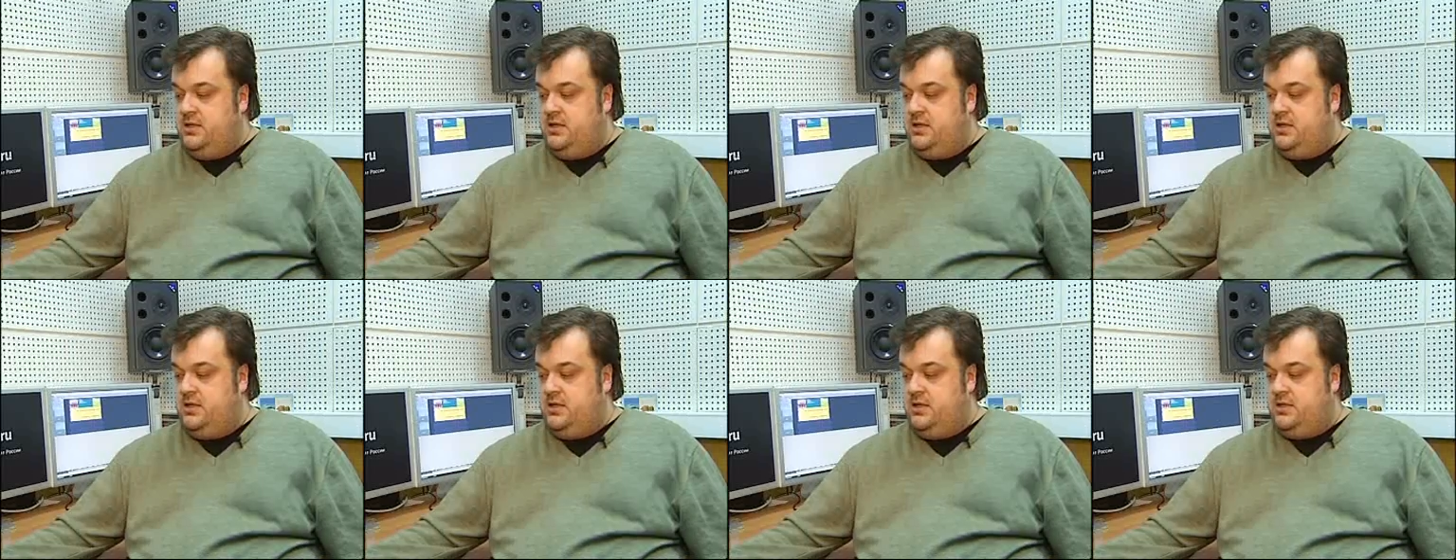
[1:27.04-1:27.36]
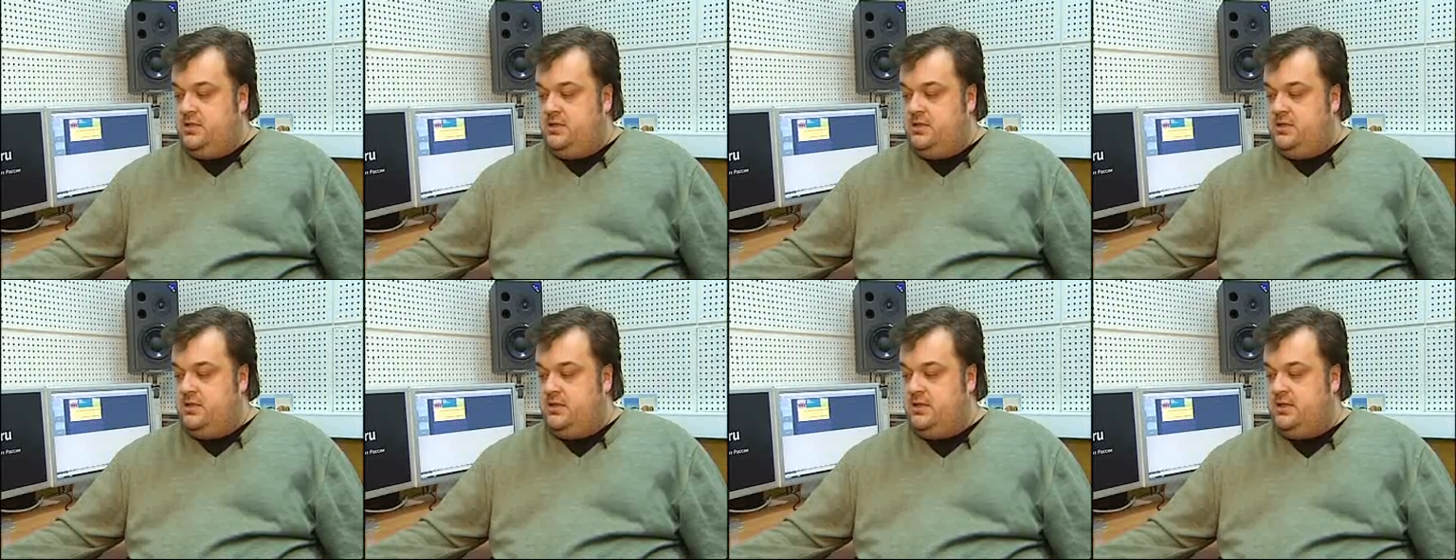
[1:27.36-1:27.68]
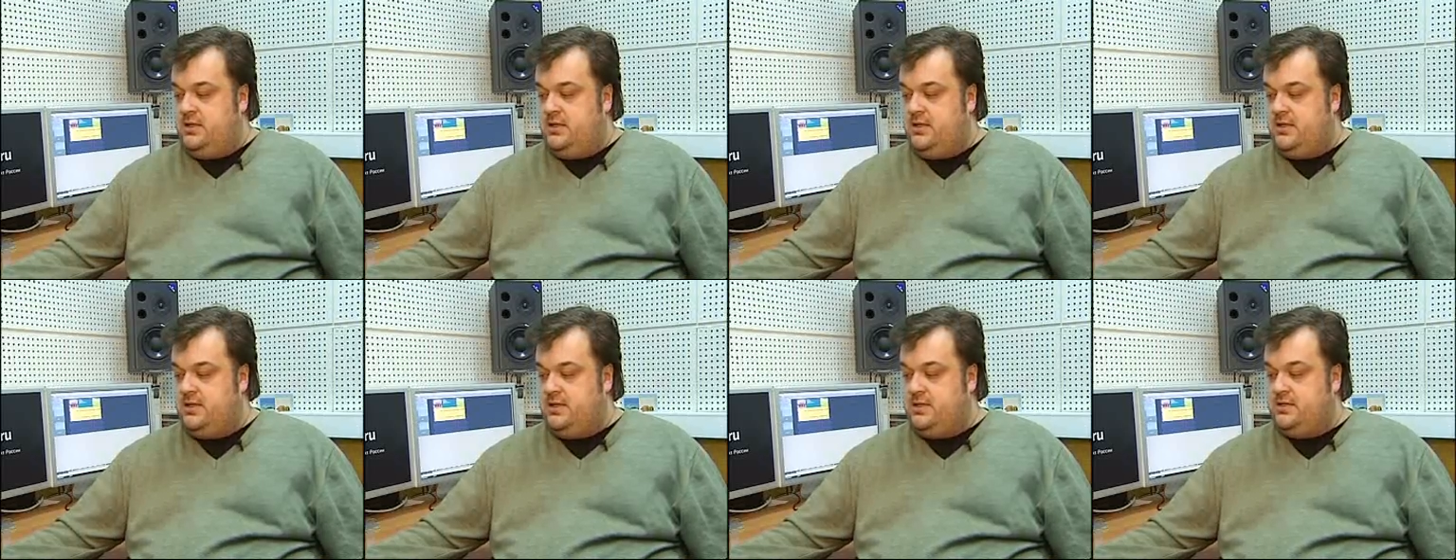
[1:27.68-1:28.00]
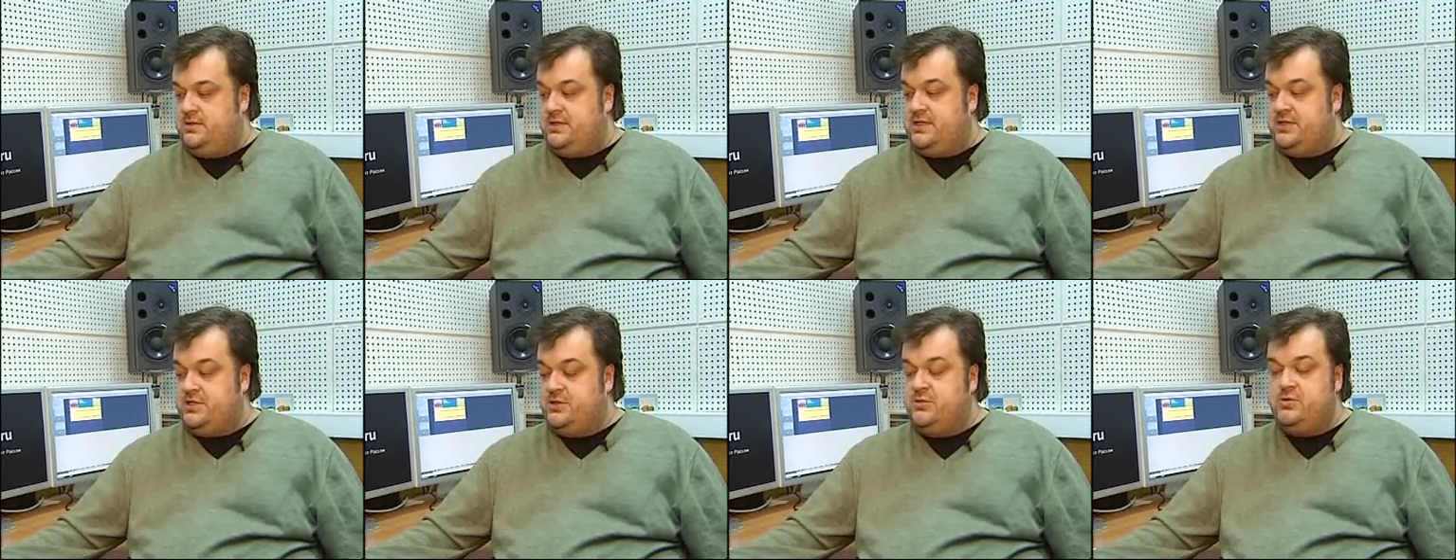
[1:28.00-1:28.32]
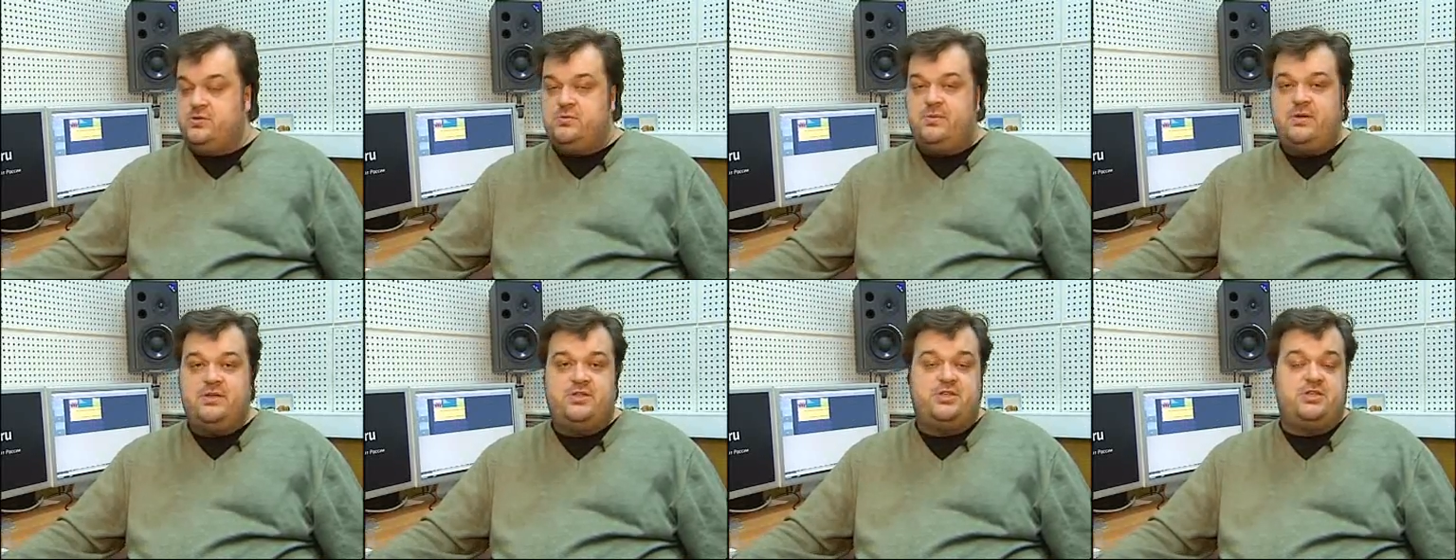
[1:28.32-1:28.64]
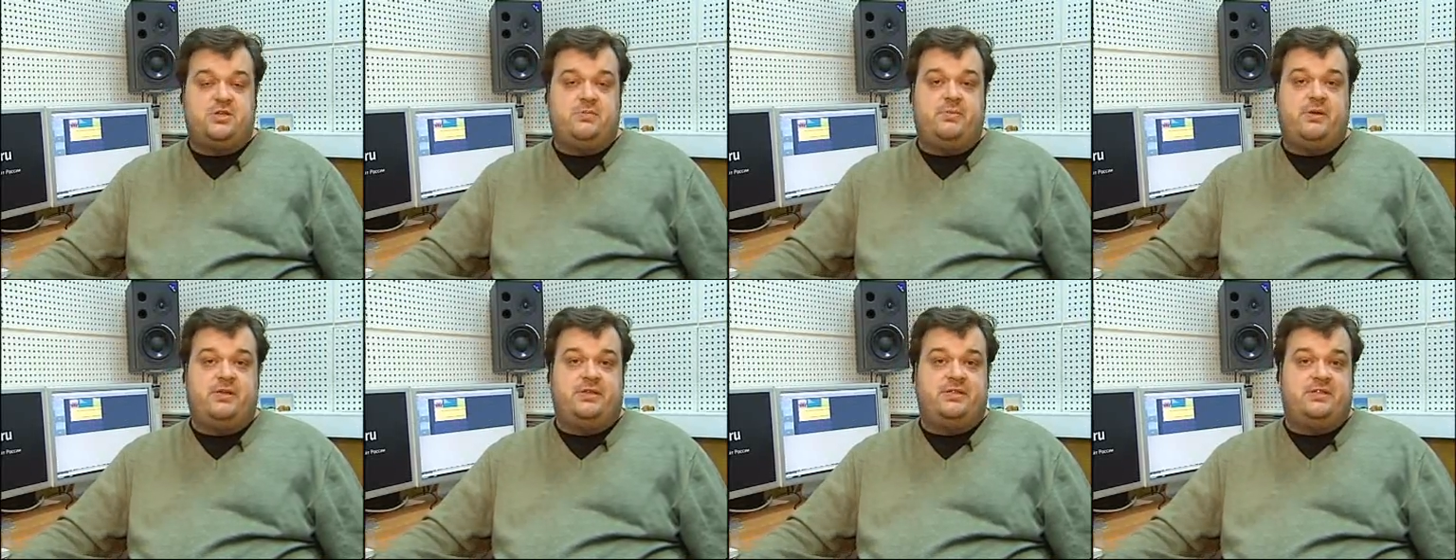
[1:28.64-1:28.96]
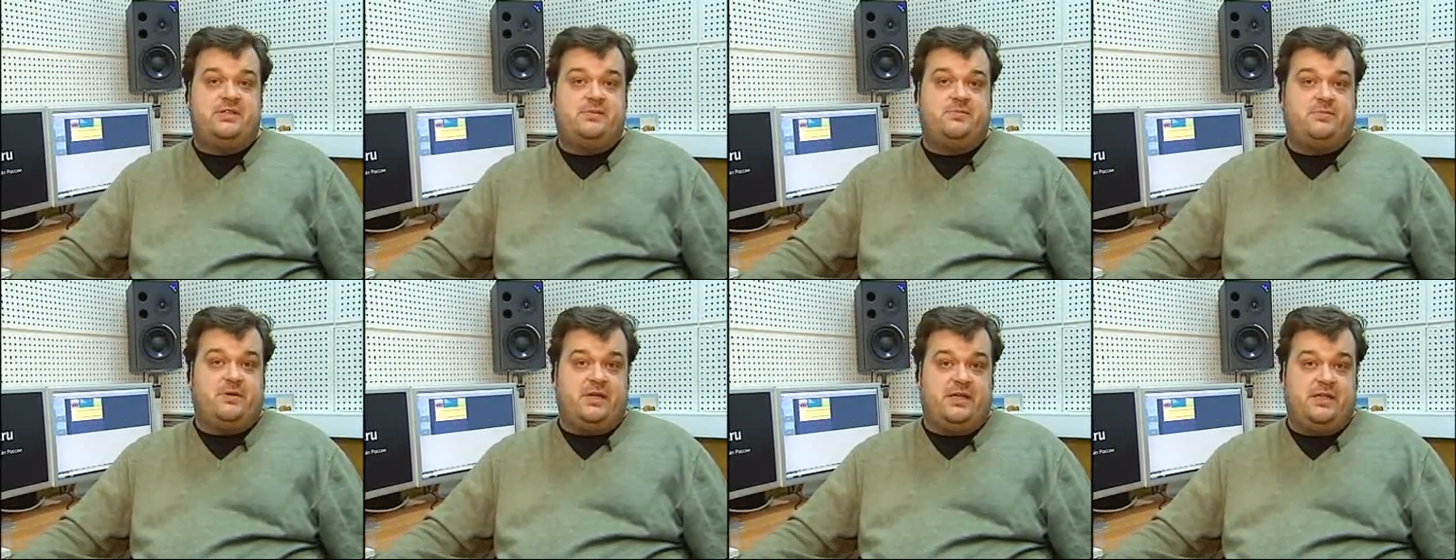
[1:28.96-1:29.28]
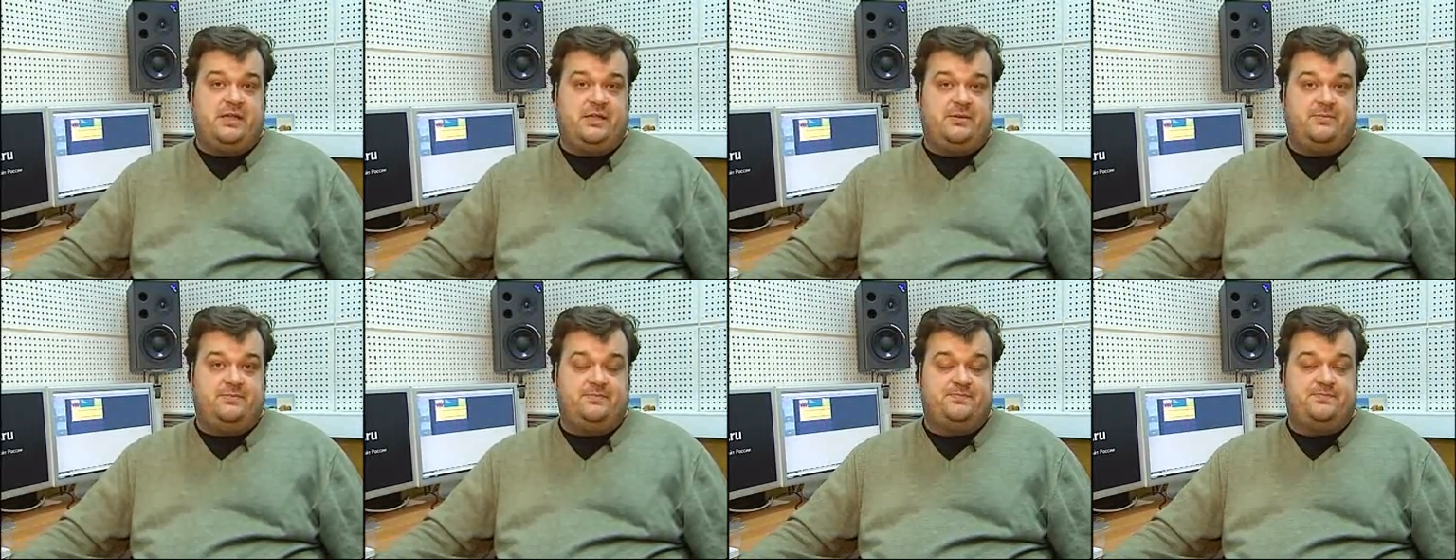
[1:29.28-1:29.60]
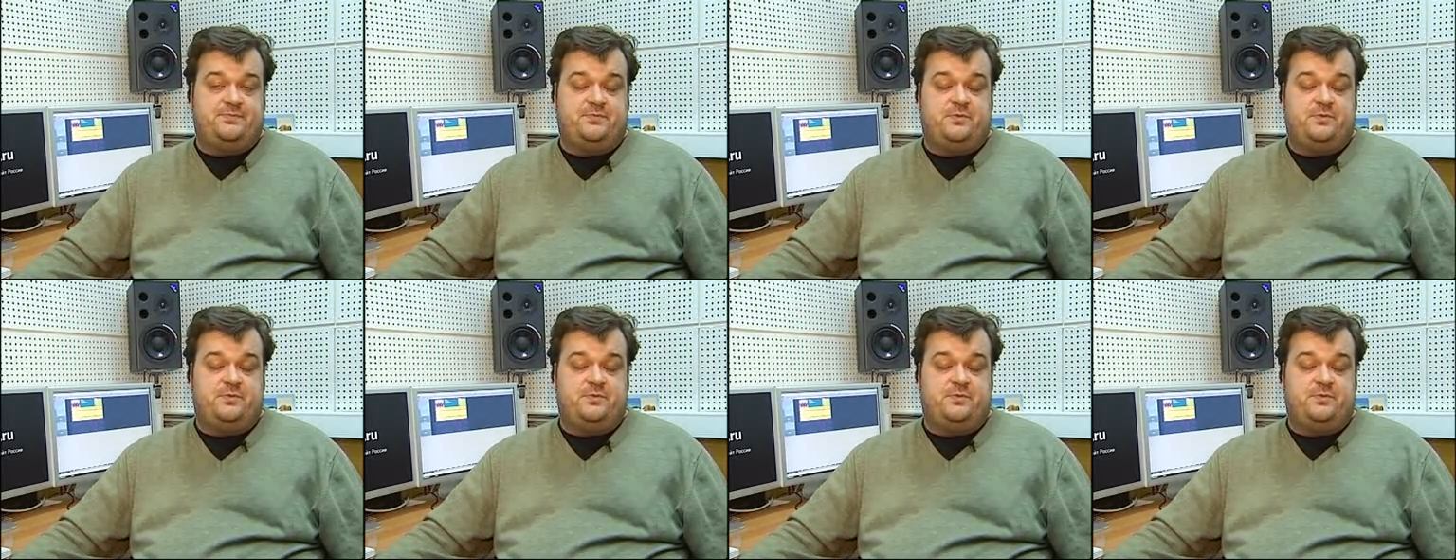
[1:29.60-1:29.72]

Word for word: Э, начну с матча чемпионата Испании.